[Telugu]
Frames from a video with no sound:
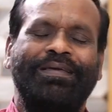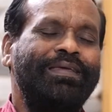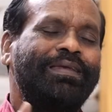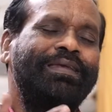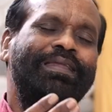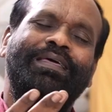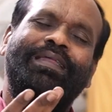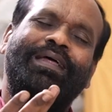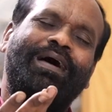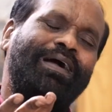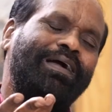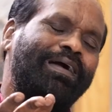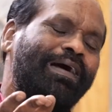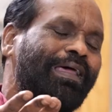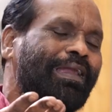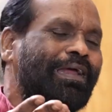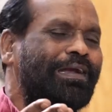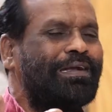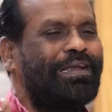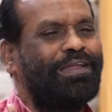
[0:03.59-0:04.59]
ఇన్ని
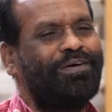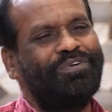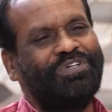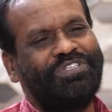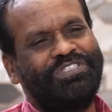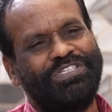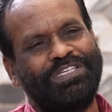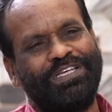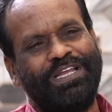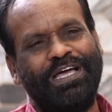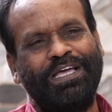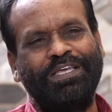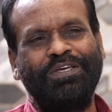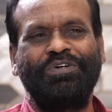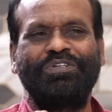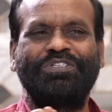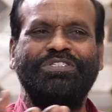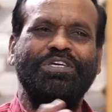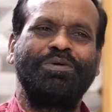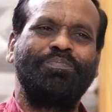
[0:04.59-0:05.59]
రాగాలు ఎట్లా
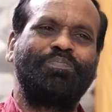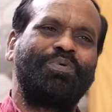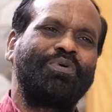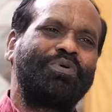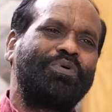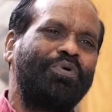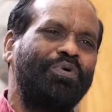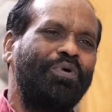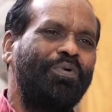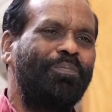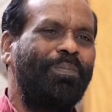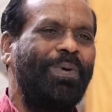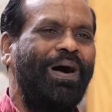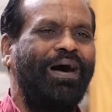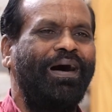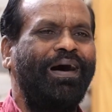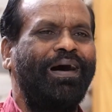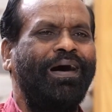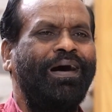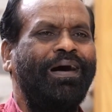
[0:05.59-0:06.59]
వచ్చినాయో చెప్పుకోమ్మా